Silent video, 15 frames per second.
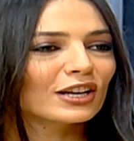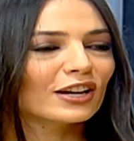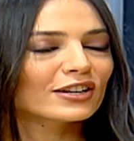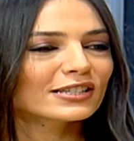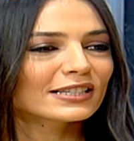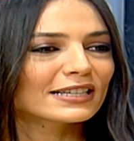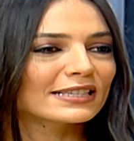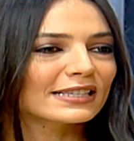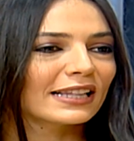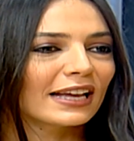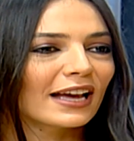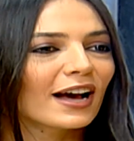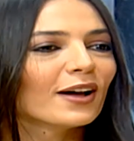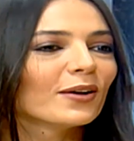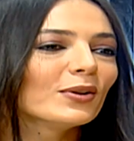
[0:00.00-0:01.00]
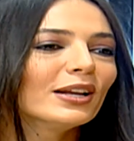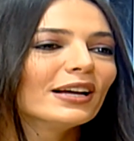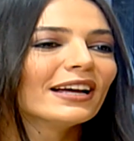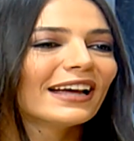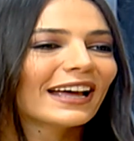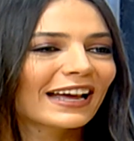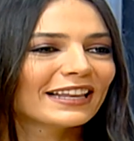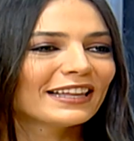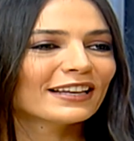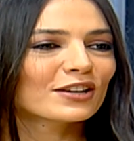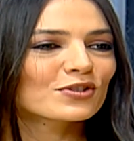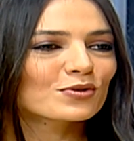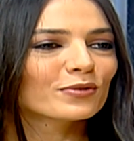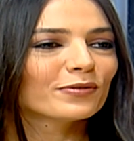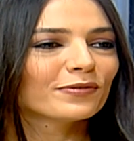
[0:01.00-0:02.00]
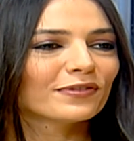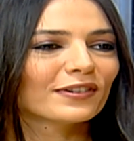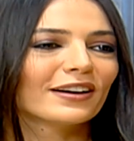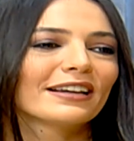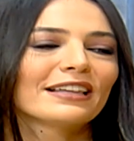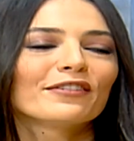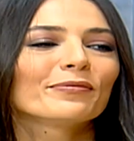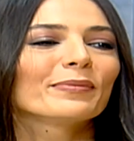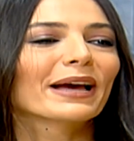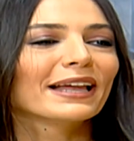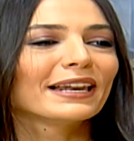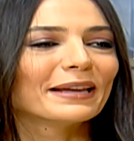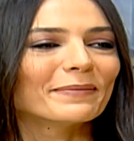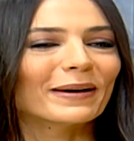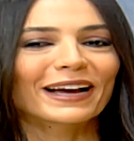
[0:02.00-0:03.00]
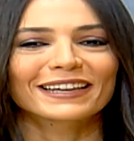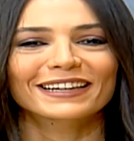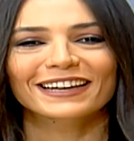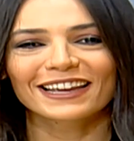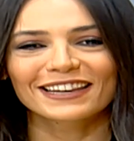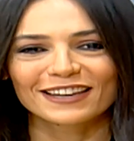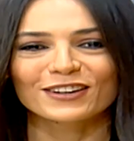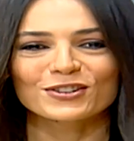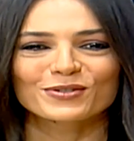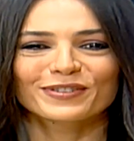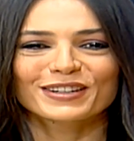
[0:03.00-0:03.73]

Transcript: الهاسكيز دي هال خلينا نشوف كيف بغني معك خلينا نشوف